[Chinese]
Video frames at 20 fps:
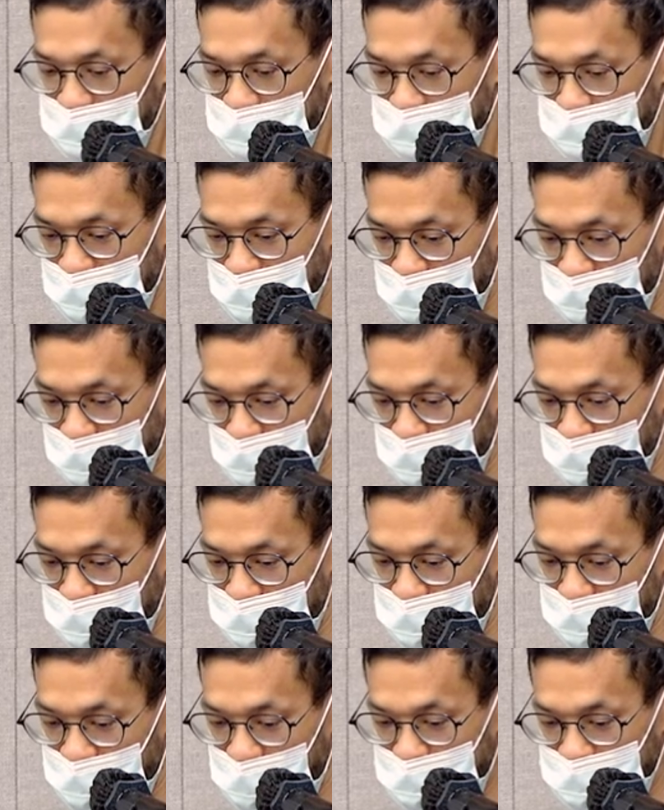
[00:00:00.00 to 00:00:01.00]
那
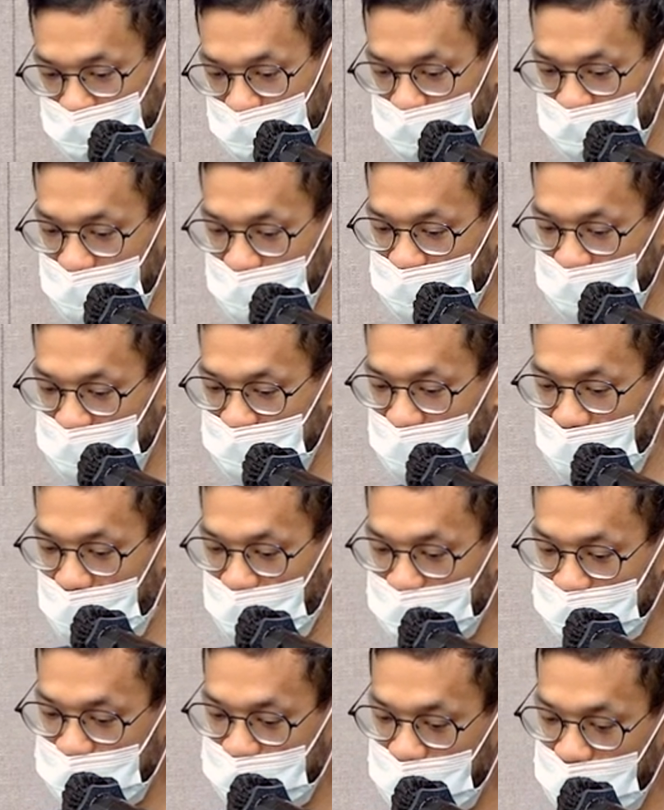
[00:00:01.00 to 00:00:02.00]
呃 Android man、跟
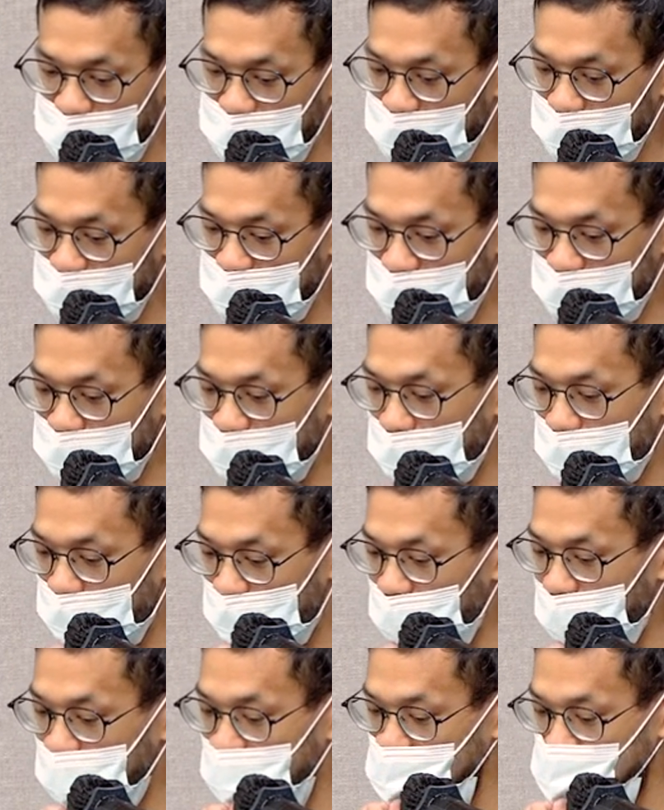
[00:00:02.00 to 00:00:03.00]
iOS man、跟 desktop
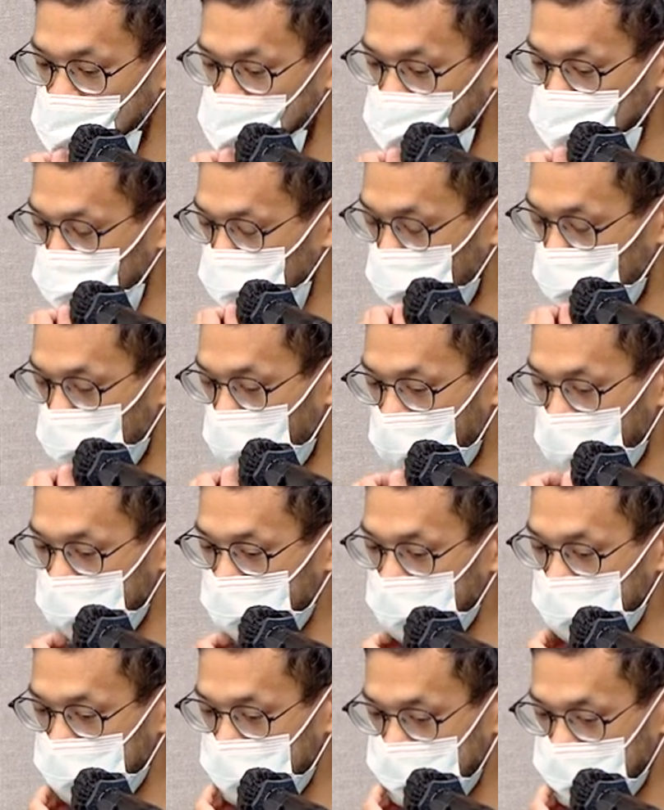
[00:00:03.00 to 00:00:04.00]
man 呢，就是说万一
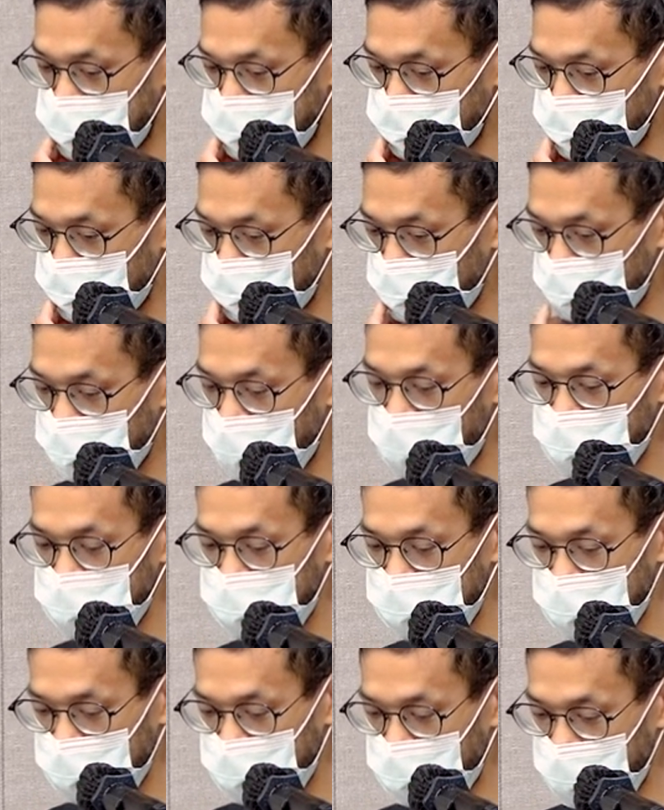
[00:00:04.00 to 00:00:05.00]
你今天有用到一
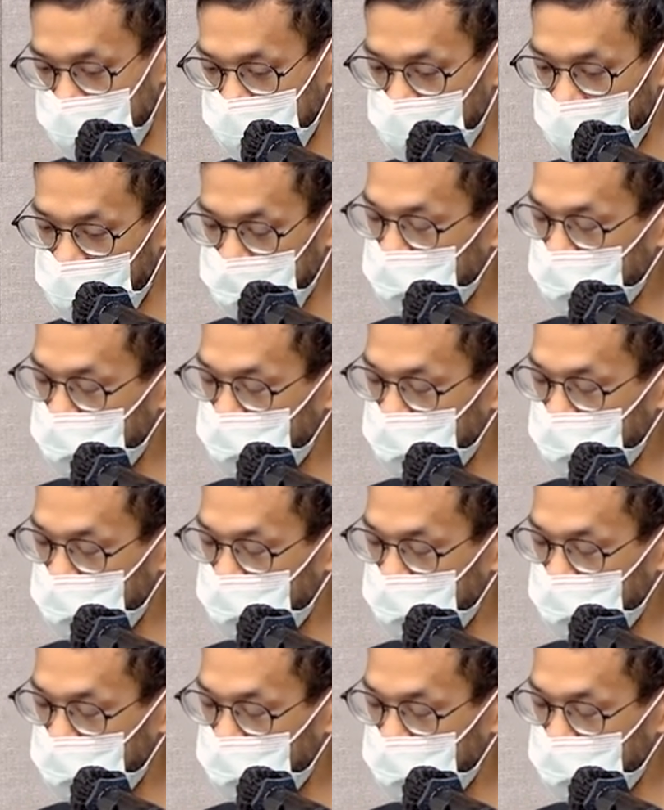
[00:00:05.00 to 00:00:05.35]
些平台